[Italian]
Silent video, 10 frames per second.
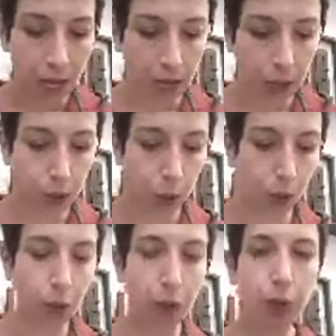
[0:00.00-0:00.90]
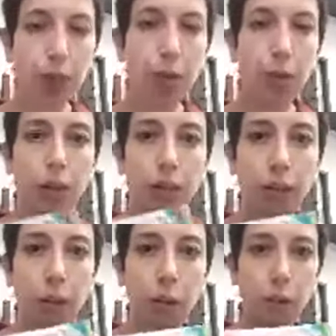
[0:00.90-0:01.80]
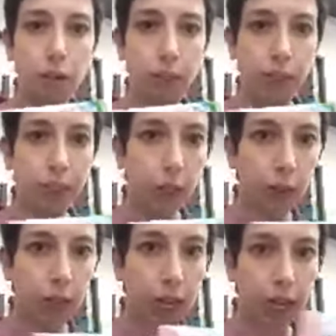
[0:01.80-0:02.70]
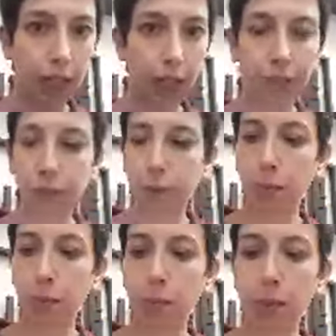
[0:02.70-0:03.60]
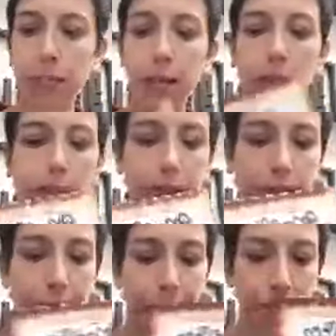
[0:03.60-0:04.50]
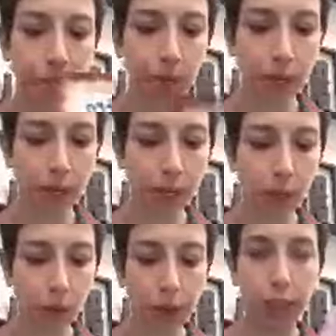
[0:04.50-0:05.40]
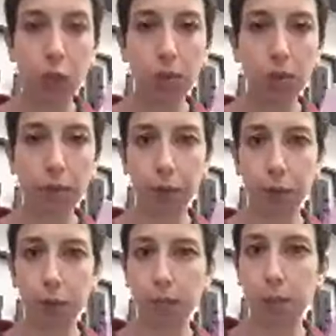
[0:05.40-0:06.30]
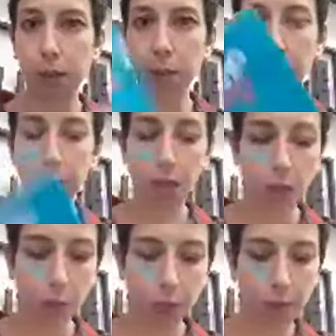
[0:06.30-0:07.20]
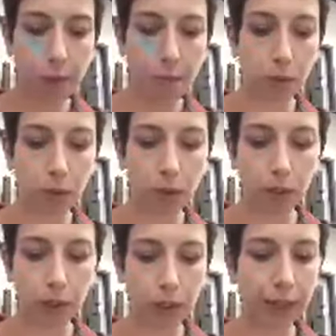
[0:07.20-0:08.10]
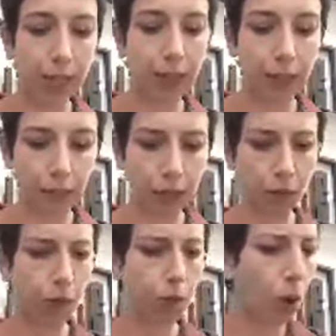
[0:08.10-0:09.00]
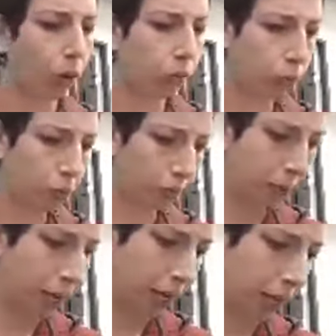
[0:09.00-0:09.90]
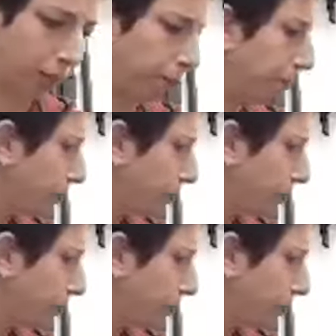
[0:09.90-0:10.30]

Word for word: e sono singoli racconti di Rodari pubblicati raccolti come se fossero libri. Quindi abbiamo uh, tanti, sono otto mi pare,